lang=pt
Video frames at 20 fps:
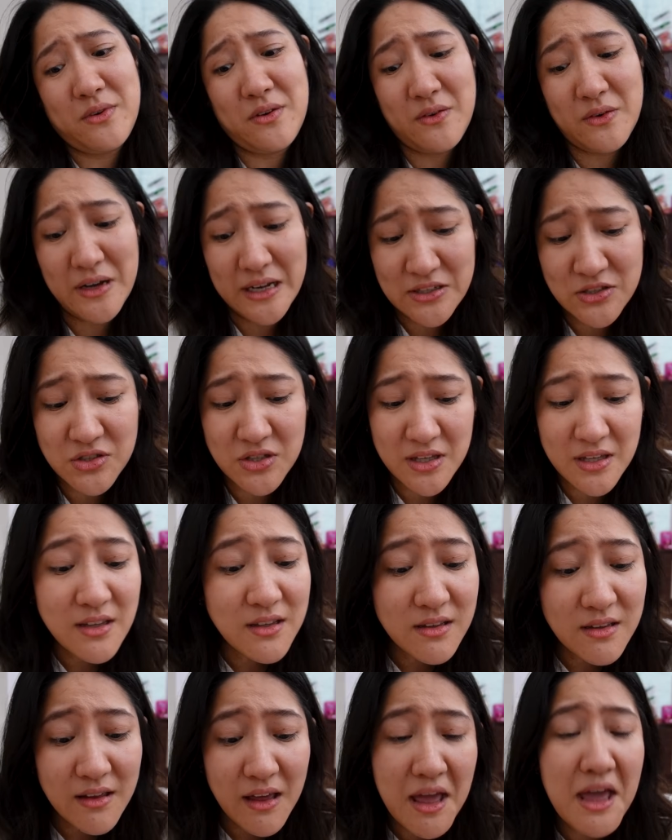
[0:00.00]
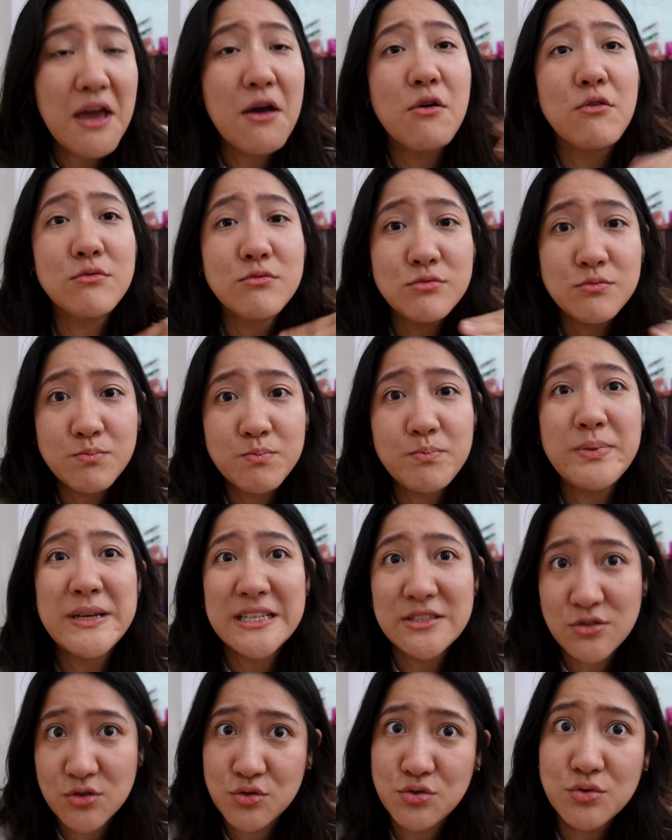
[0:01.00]
eu acho que é um
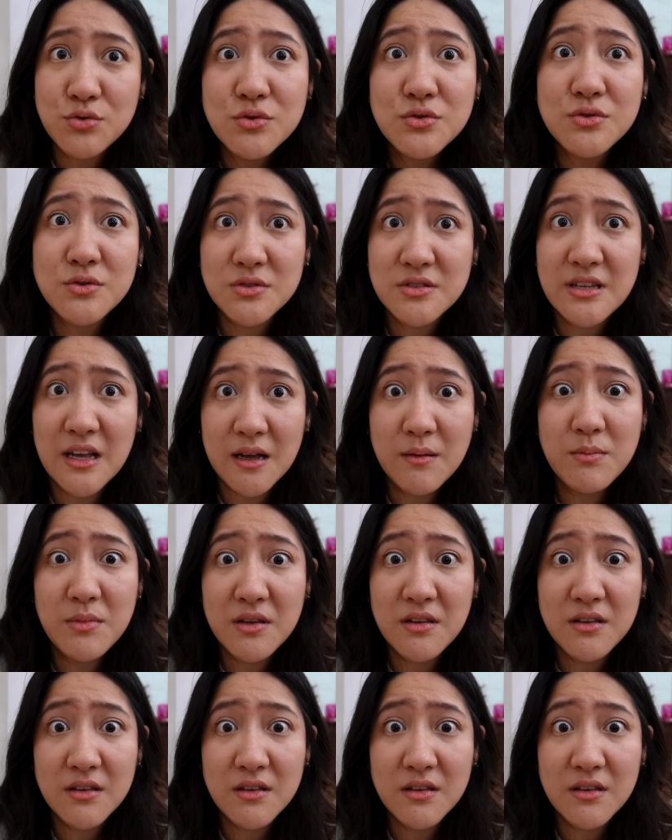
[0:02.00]
preço justo, sabe?